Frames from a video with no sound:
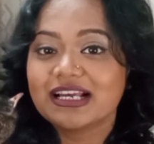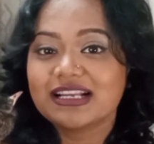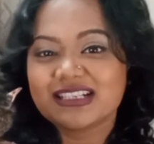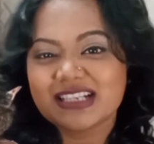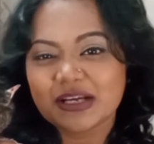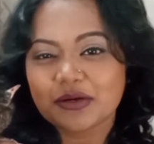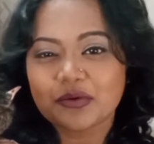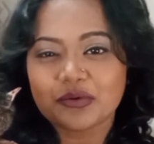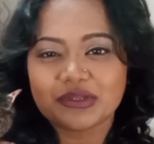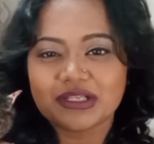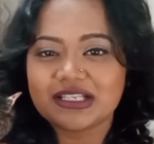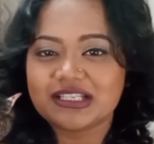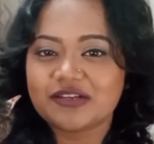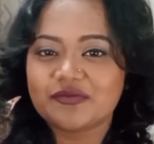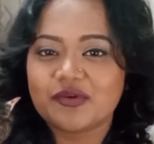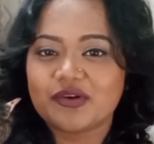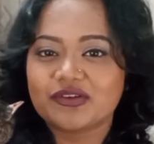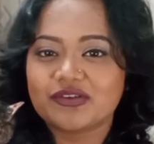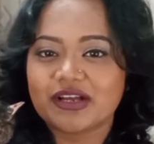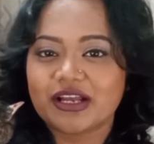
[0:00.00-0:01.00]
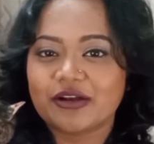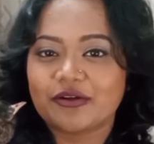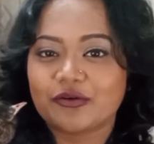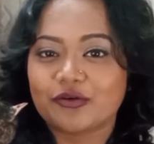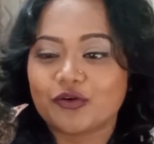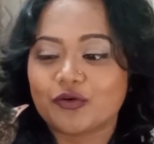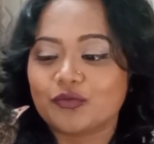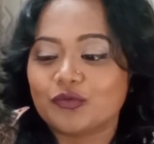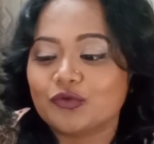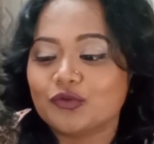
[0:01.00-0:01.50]
ঠিক ওদের জীবনটা
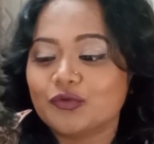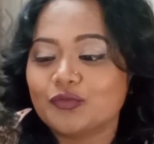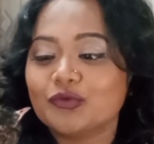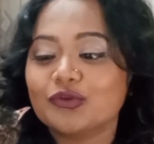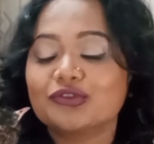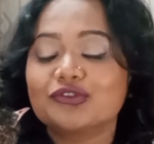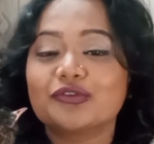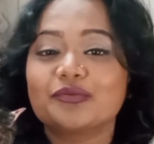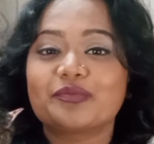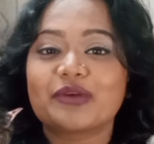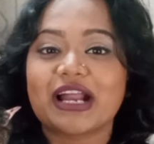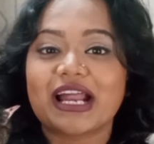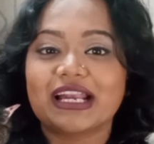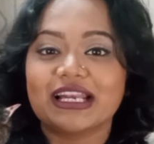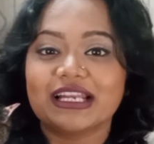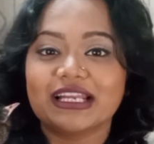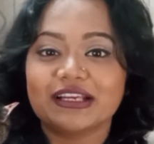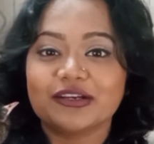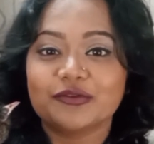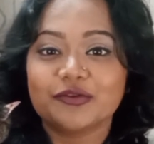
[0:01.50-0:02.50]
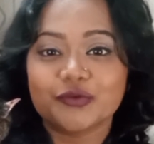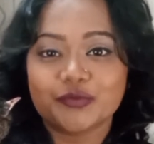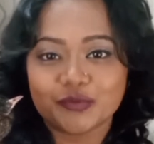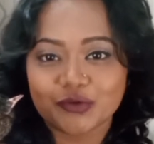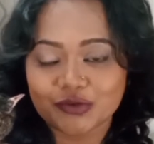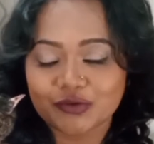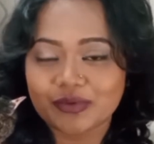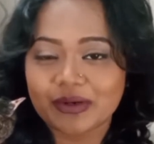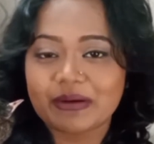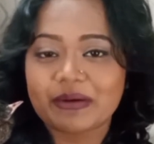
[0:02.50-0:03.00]
এরকম উন্মুক্ত প্রাণী
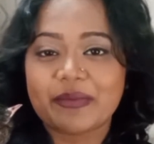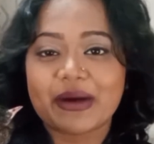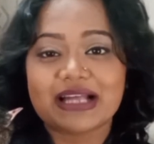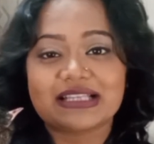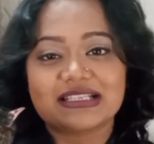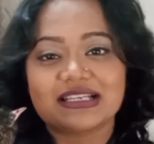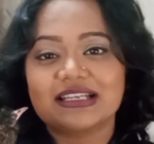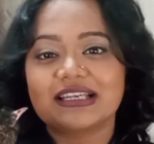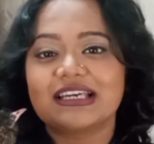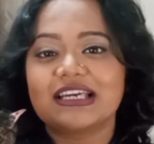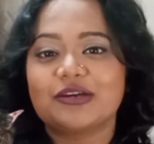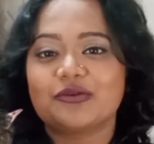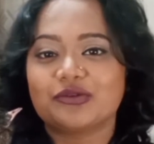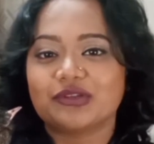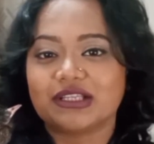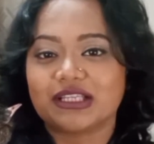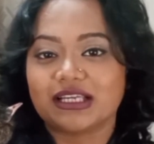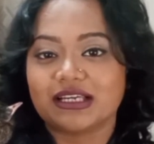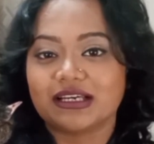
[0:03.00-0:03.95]
উন্মুক্তভাবে বাঁচলে কি ক্ষতি